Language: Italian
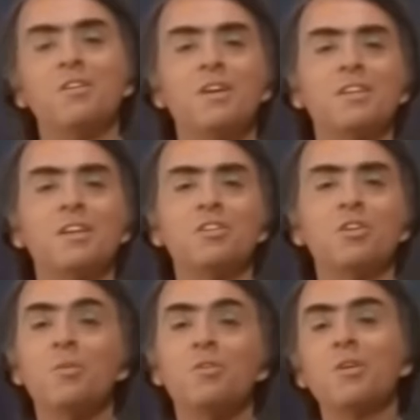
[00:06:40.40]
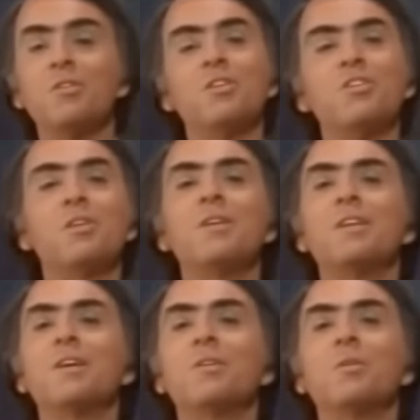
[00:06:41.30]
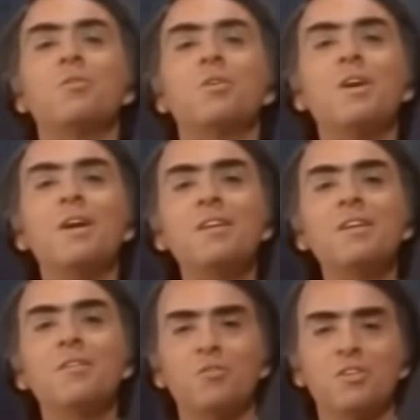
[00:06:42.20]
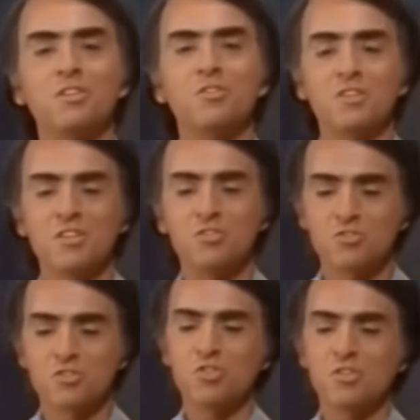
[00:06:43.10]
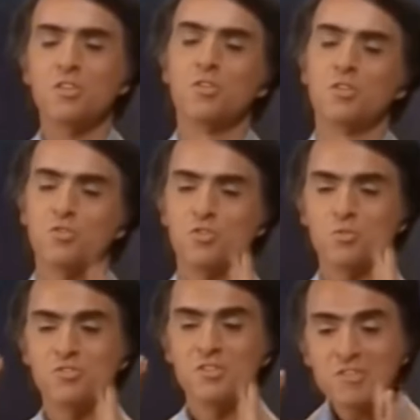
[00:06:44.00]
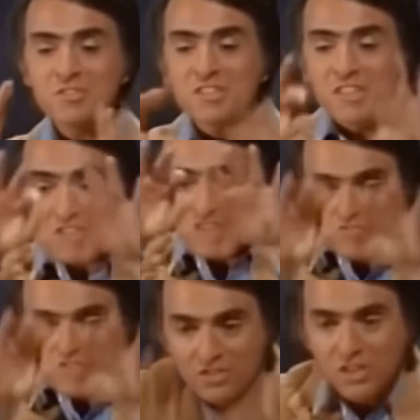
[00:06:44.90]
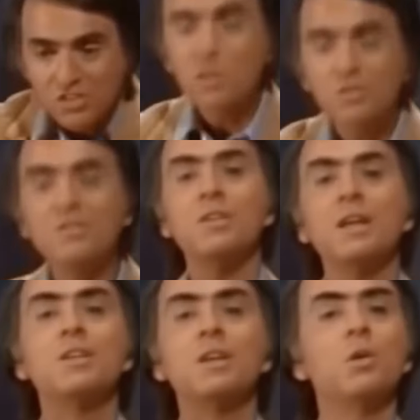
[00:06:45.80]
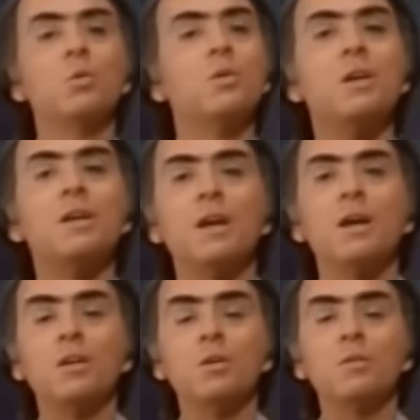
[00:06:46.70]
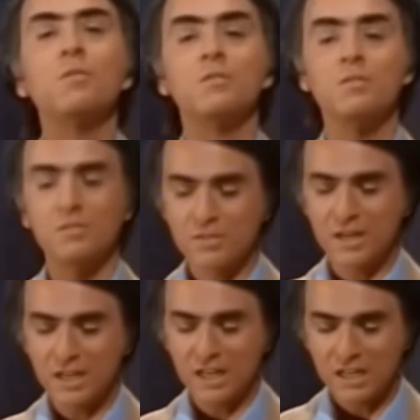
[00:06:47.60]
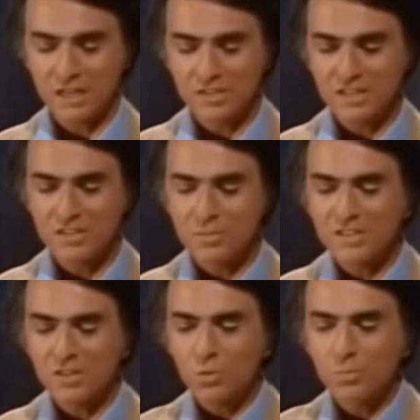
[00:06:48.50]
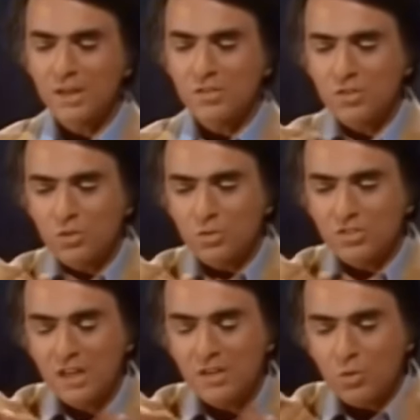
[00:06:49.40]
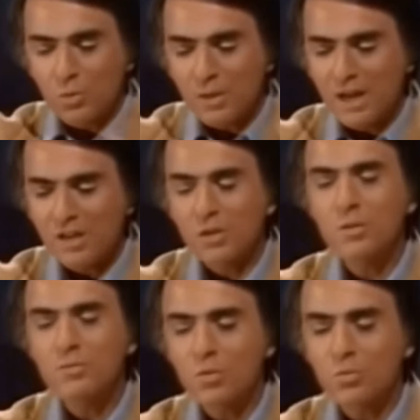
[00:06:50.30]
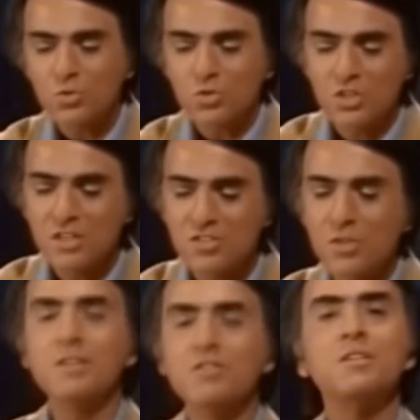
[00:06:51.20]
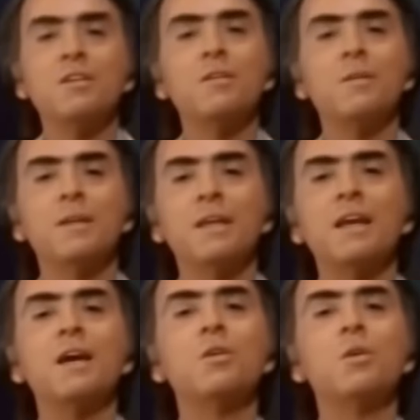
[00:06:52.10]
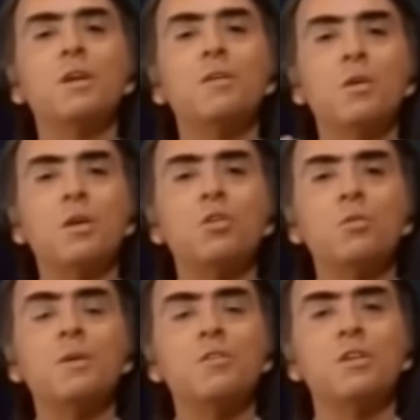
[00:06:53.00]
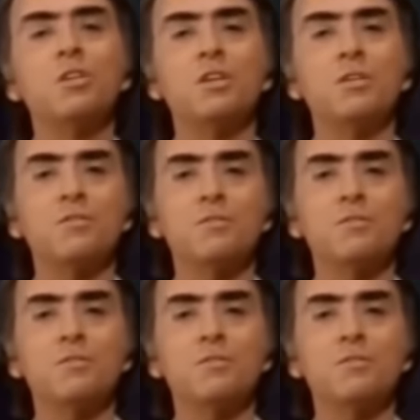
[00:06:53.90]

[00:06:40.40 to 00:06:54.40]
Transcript: che i telescopi ottici diventavano più grandi, questo era tutto ciò ciò che qualcuno poteva vedere, un disco senza alcun dettaglio. Venere era evidentemente coperto da uno strato opaco, nuvole spesse, che nascondevano la superficie.